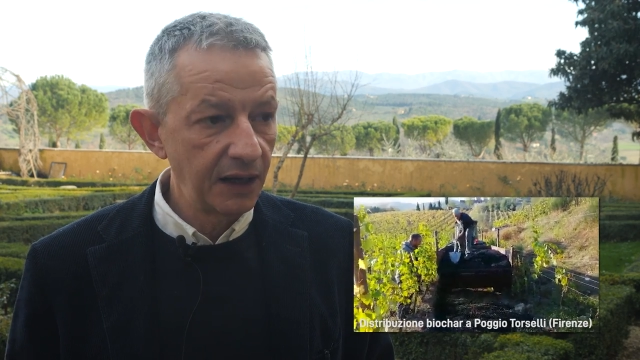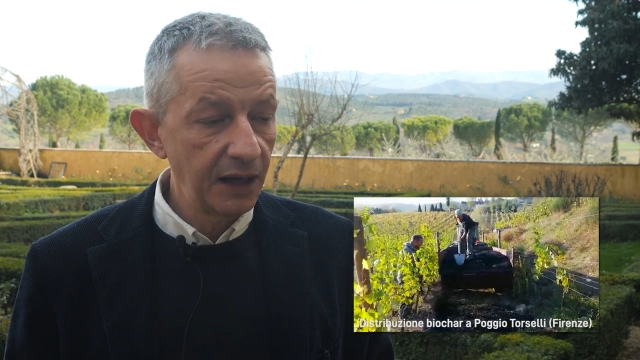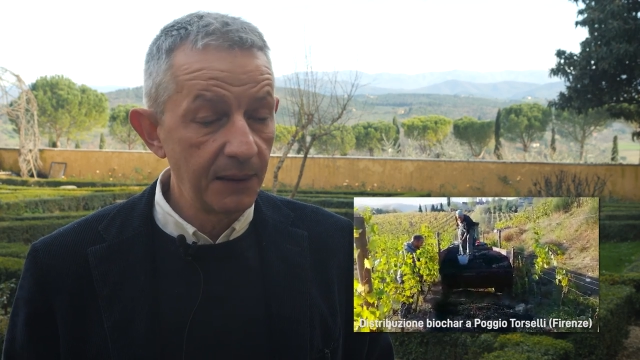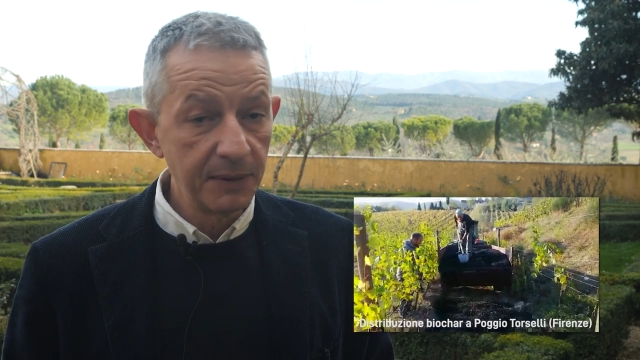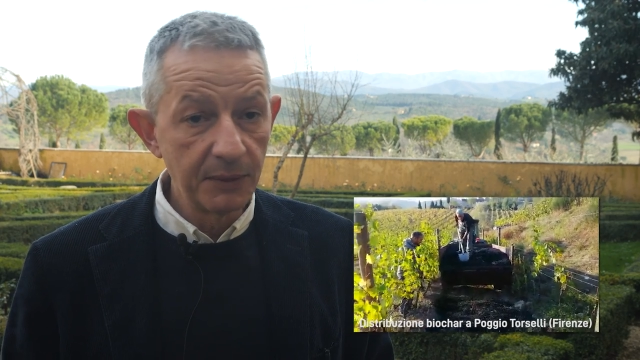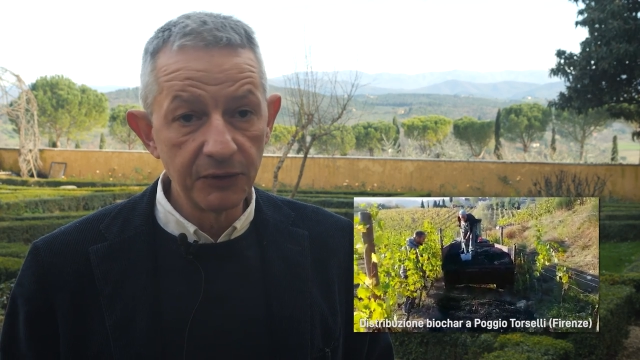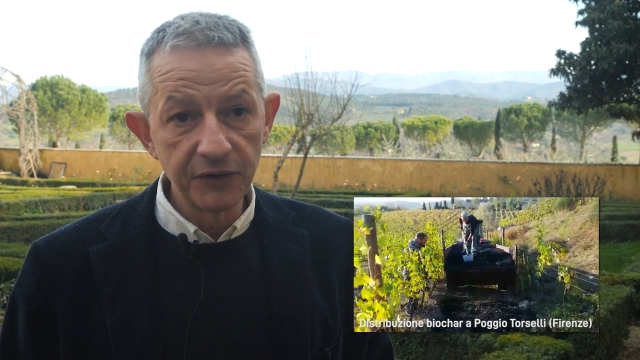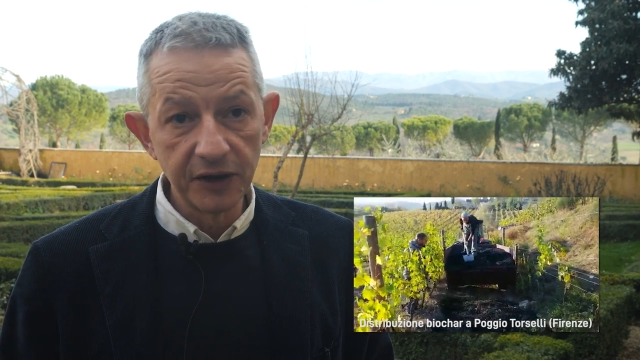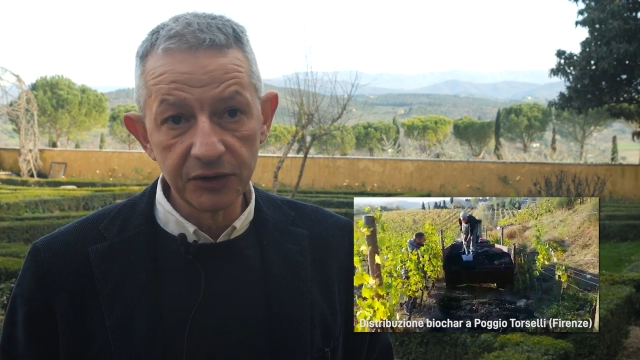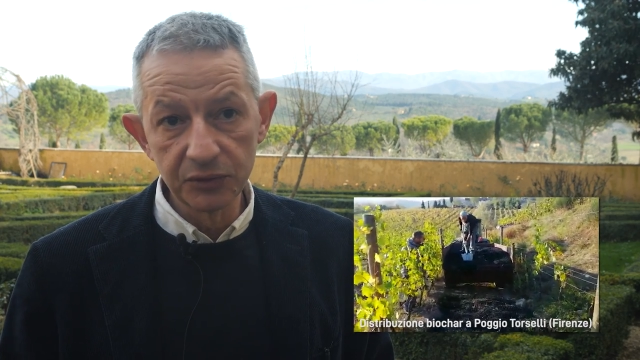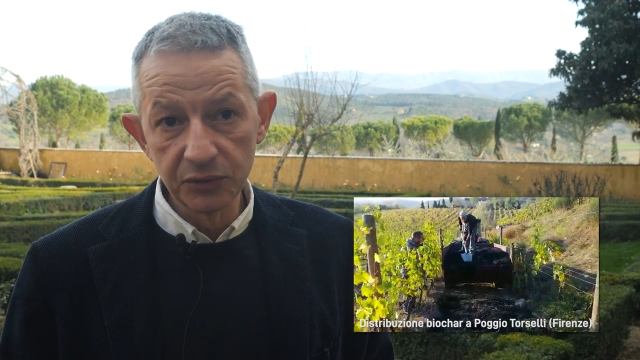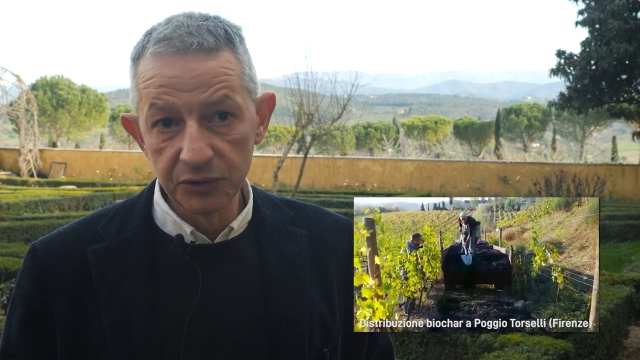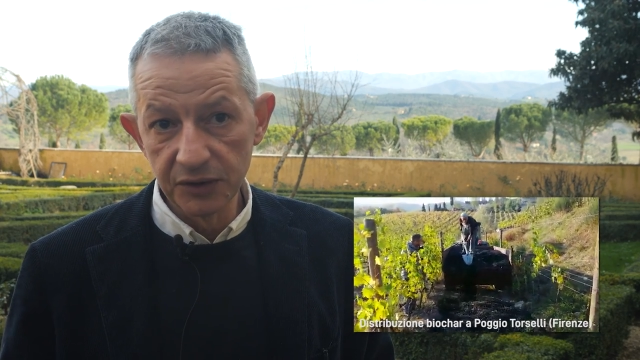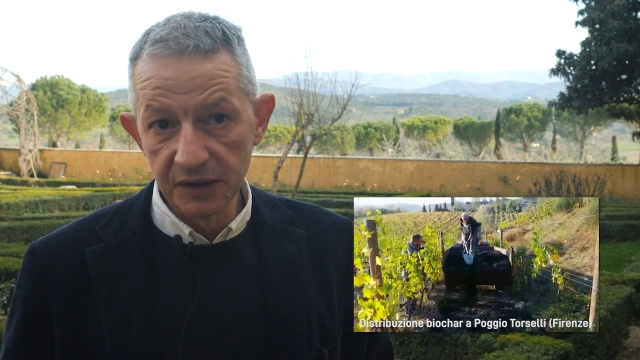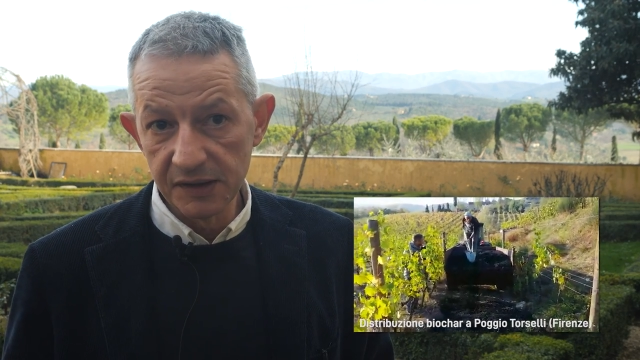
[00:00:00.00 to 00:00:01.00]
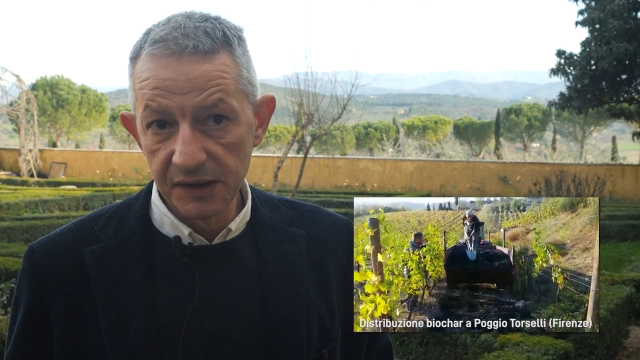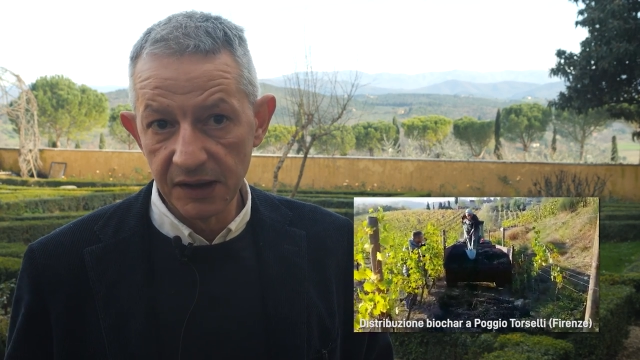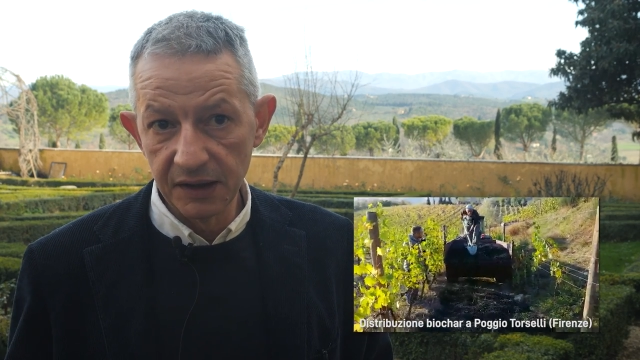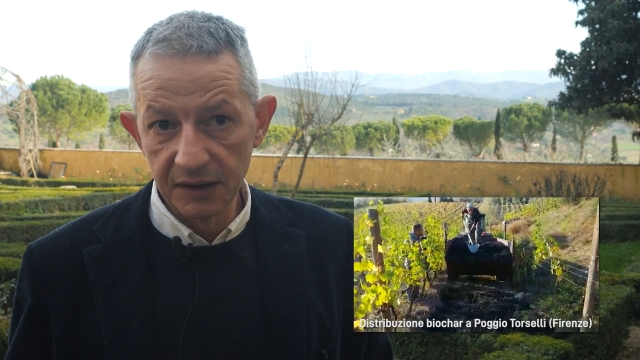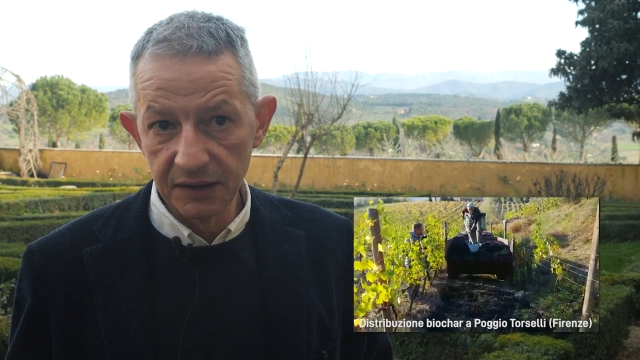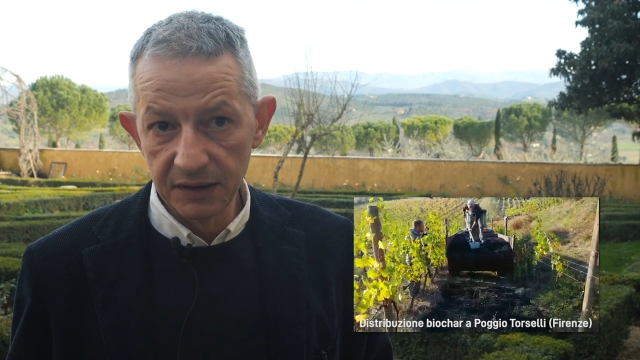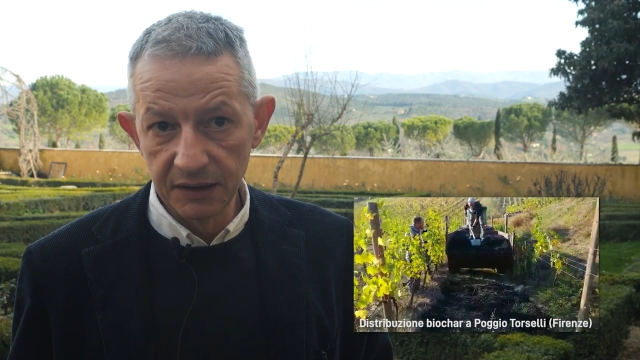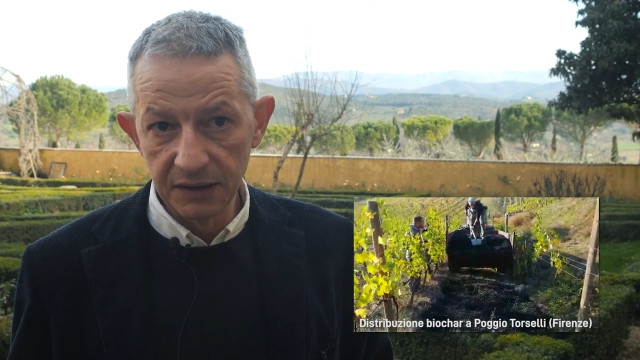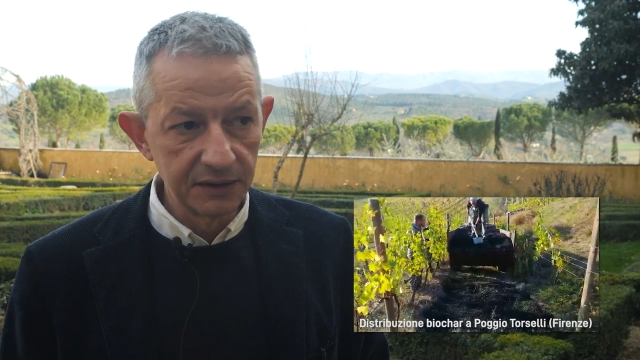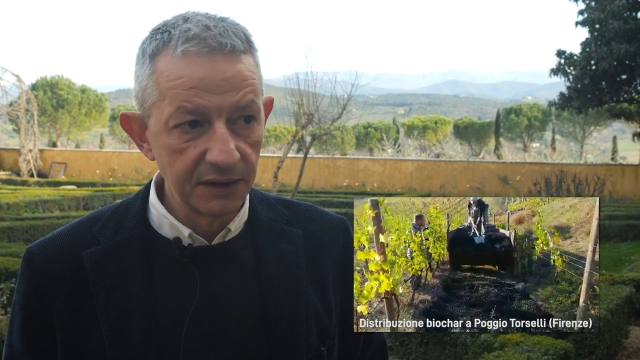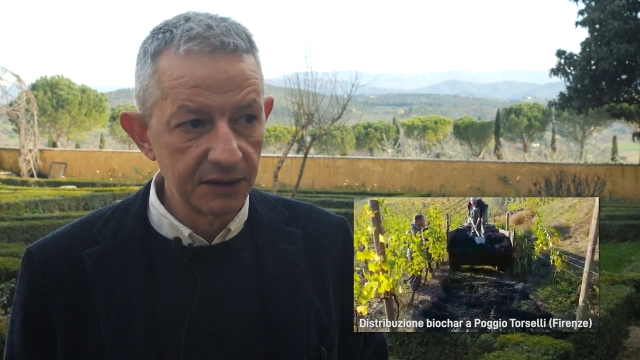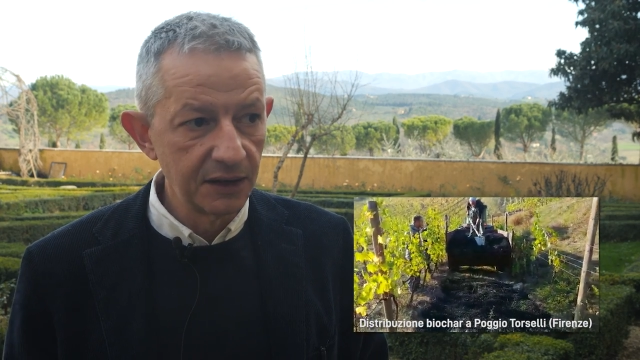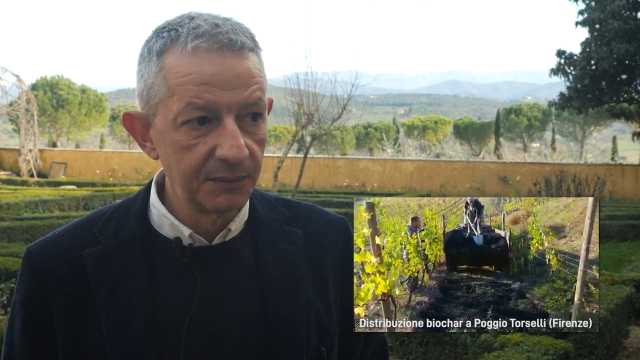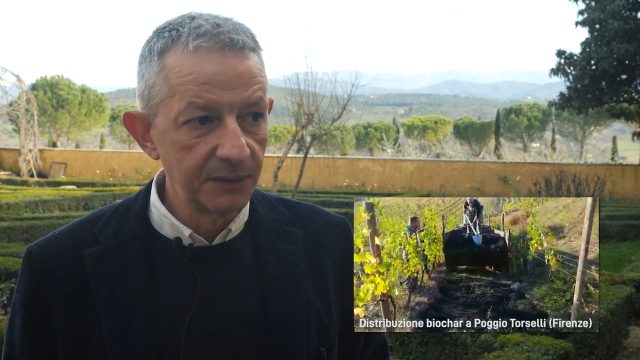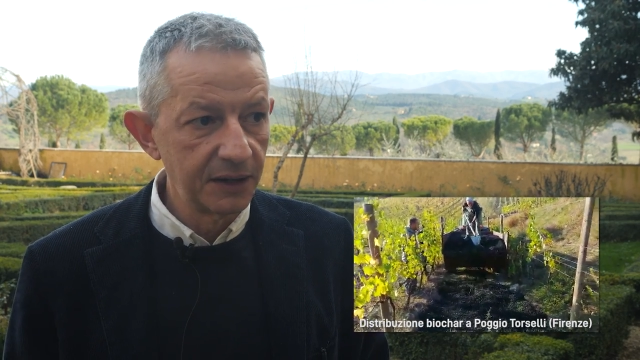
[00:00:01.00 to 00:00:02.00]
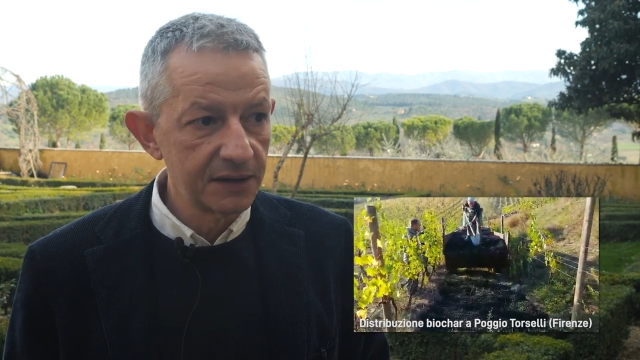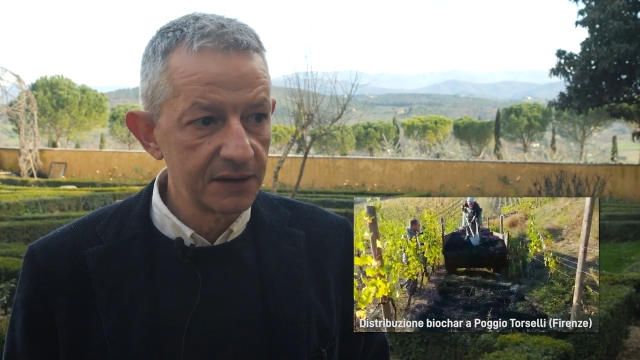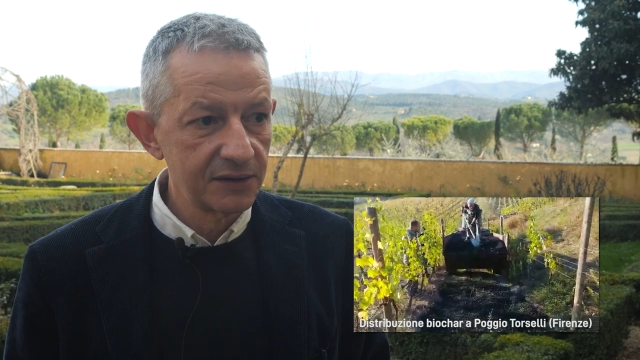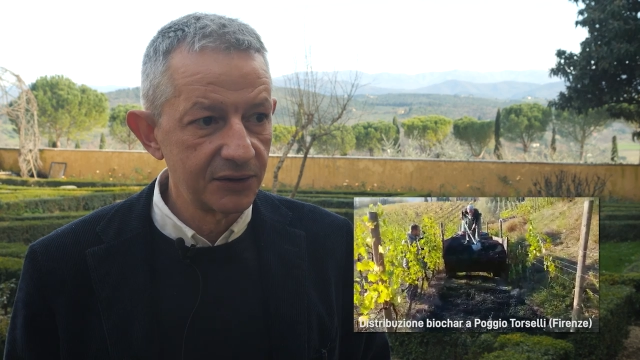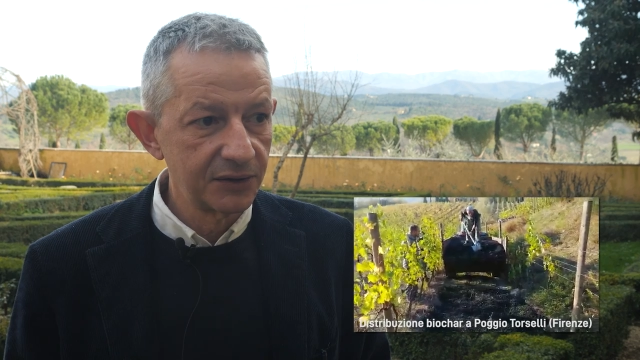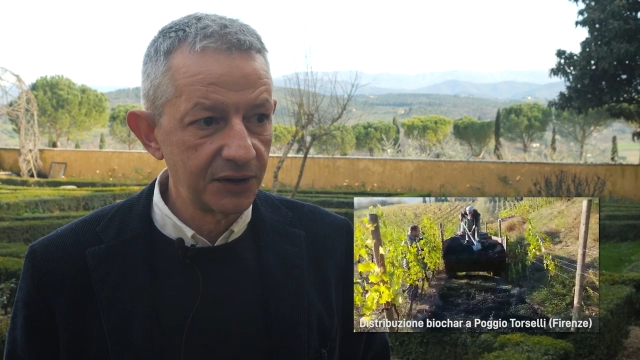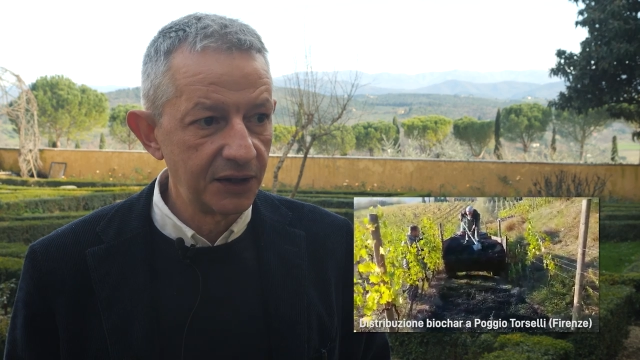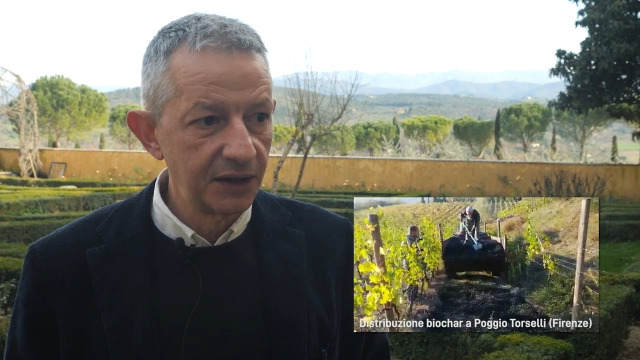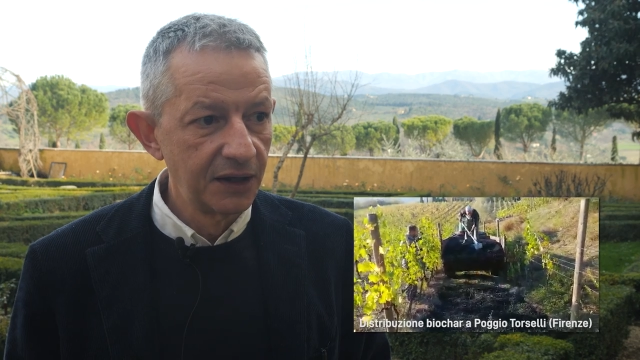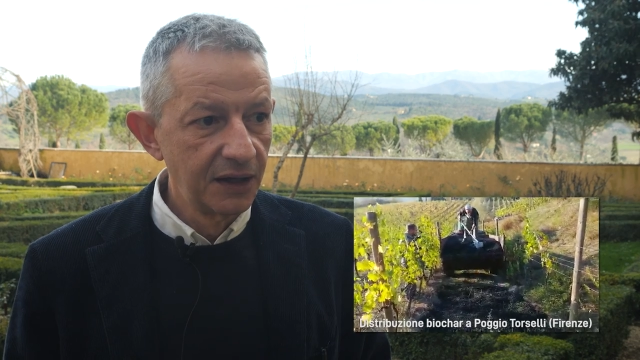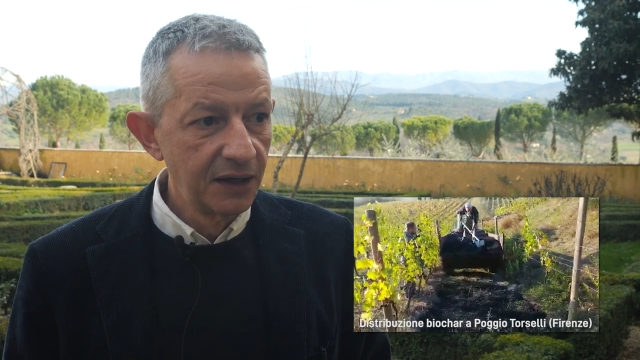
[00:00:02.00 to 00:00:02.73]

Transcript: e abbiamo fatto tutta una serie di determinazioni